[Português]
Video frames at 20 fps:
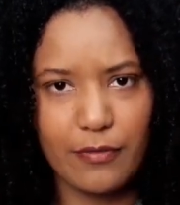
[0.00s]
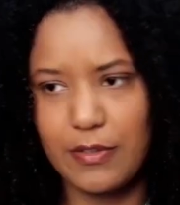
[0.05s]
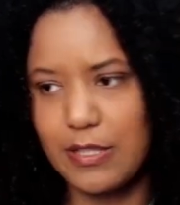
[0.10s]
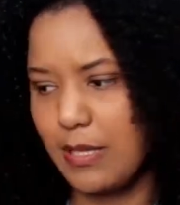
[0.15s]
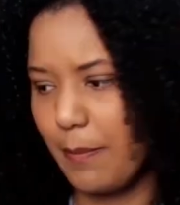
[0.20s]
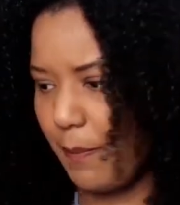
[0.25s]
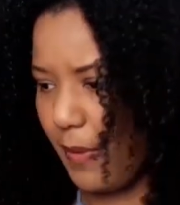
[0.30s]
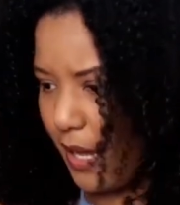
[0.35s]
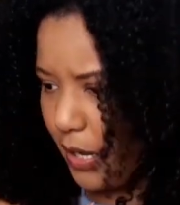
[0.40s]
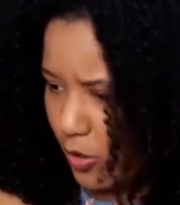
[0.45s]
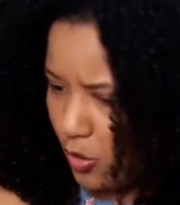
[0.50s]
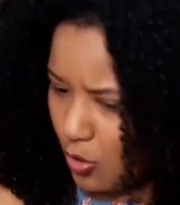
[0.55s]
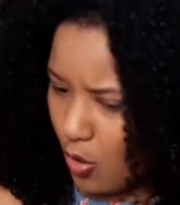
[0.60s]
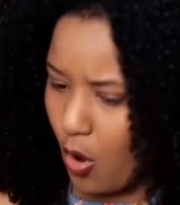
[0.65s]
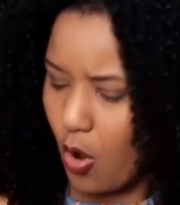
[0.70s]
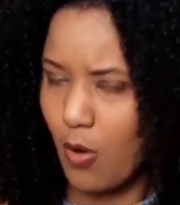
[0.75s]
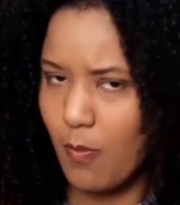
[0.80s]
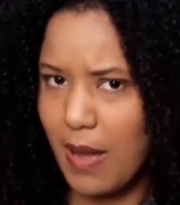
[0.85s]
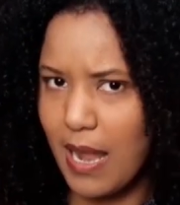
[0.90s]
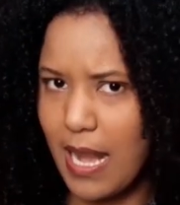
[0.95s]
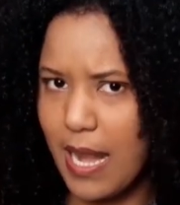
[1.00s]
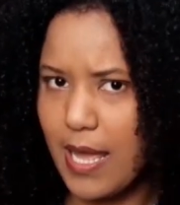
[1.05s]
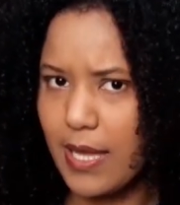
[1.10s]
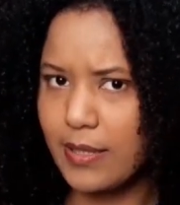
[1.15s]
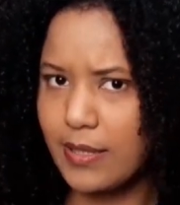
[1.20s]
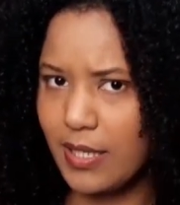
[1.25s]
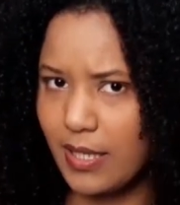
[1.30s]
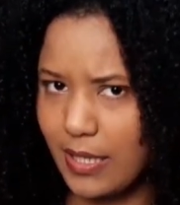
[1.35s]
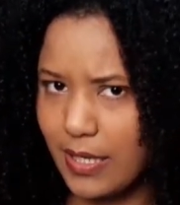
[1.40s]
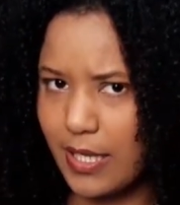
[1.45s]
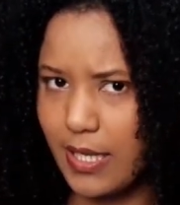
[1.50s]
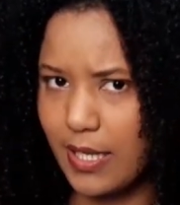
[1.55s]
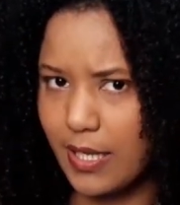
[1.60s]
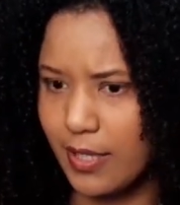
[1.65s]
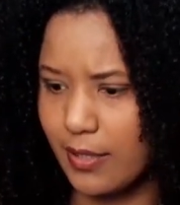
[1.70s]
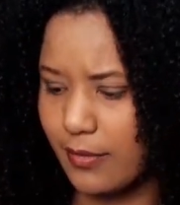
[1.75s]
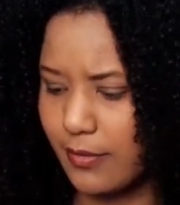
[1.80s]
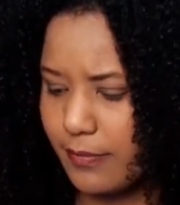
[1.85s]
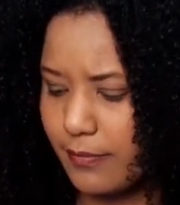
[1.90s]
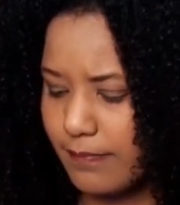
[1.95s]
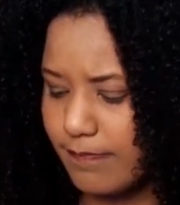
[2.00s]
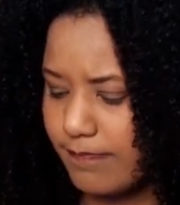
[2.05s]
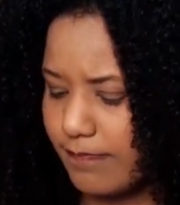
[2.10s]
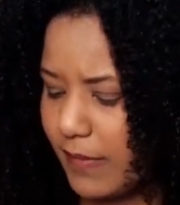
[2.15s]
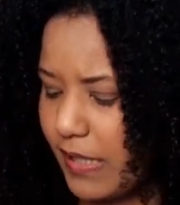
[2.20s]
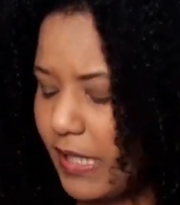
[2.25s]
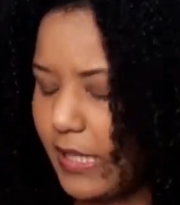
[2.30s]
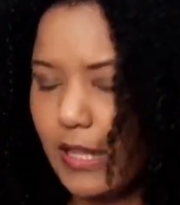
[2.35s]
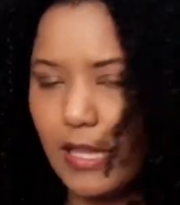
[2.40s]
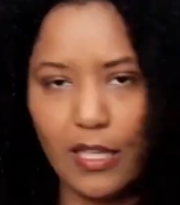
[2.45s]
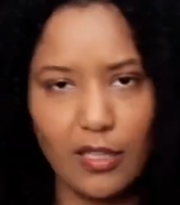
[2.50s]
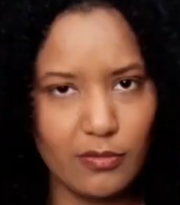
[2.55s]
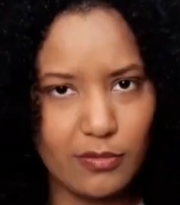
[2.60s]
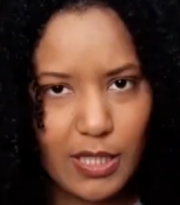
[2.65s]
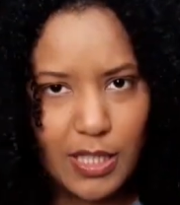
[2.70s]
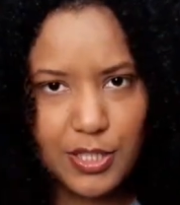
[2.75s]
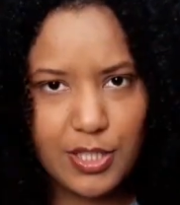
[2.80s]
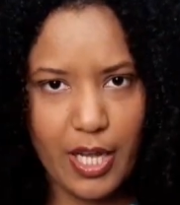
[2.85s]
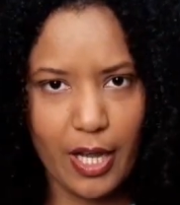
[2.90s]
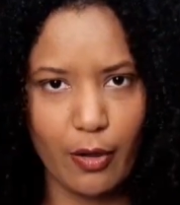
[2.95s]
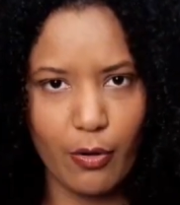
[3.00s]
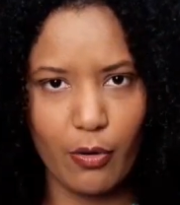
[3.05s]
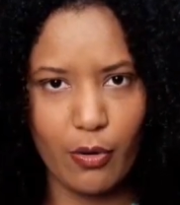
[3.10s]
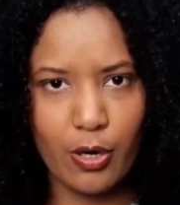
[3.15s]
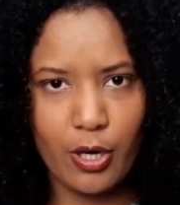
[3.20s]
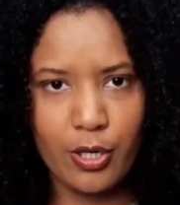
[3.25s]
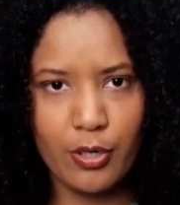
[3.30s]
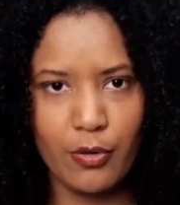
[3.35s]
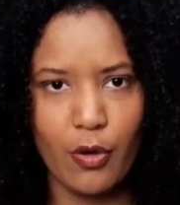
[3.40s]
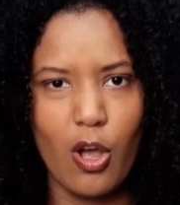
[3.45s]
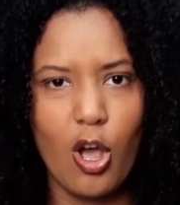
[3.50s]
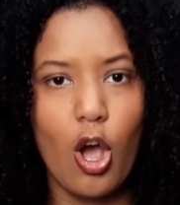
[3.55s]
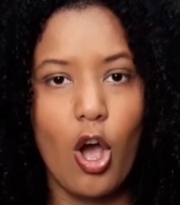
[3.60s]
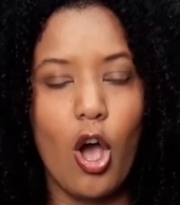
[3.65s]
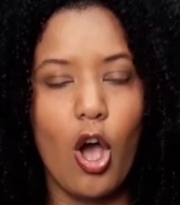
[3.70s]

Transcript: Você pegou uma letra ali e não tá de acordo,